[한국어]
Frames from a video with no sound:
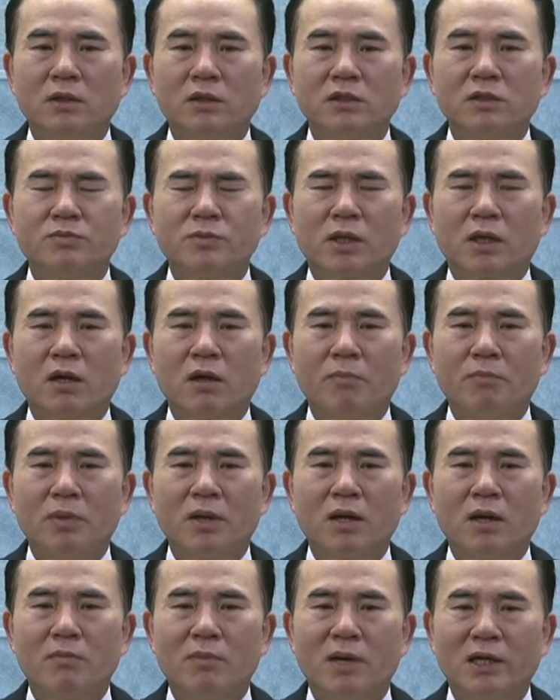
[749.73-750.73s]
십자가의
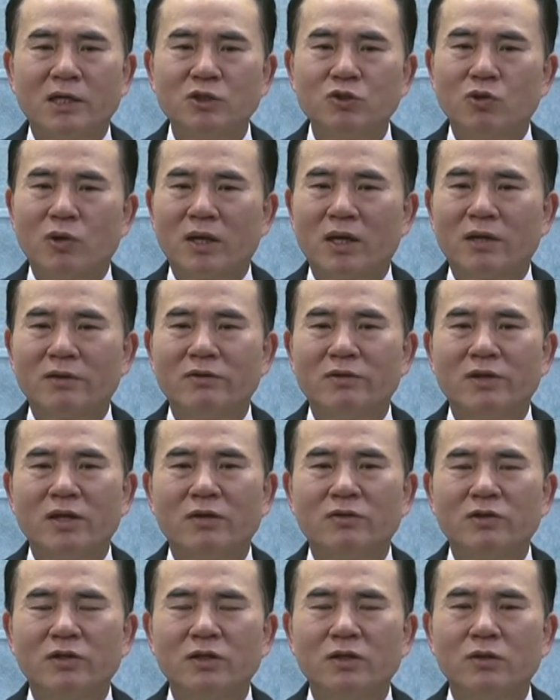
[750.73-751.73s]
피가 마르지도 않았는데
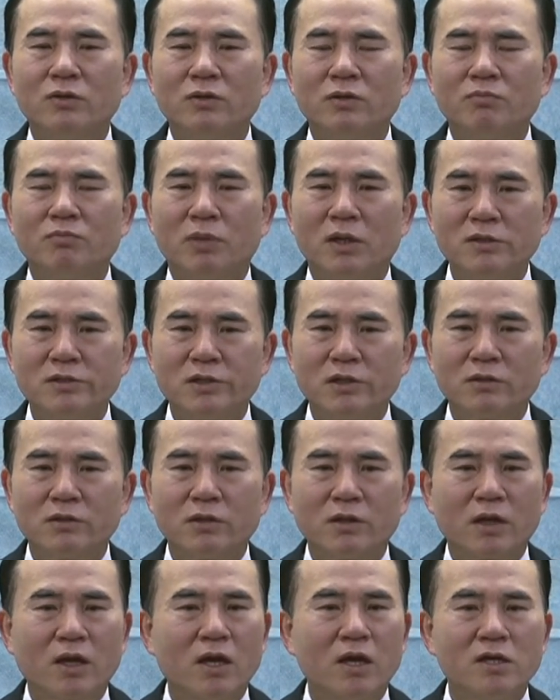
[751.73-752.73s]
너희는 벌써
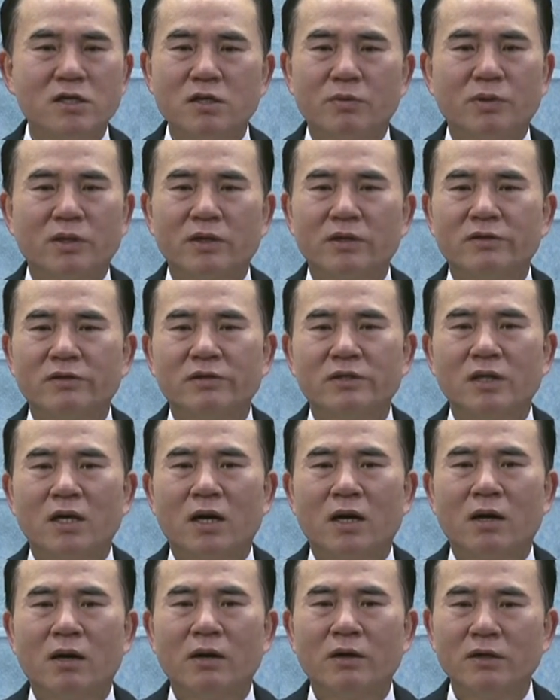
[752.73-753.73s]
그렇게
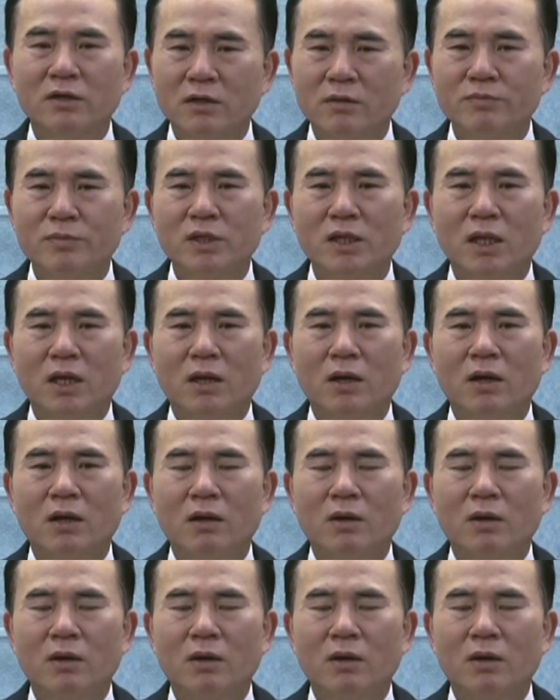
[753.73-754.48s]
잊어버렸느냐 이겁니다.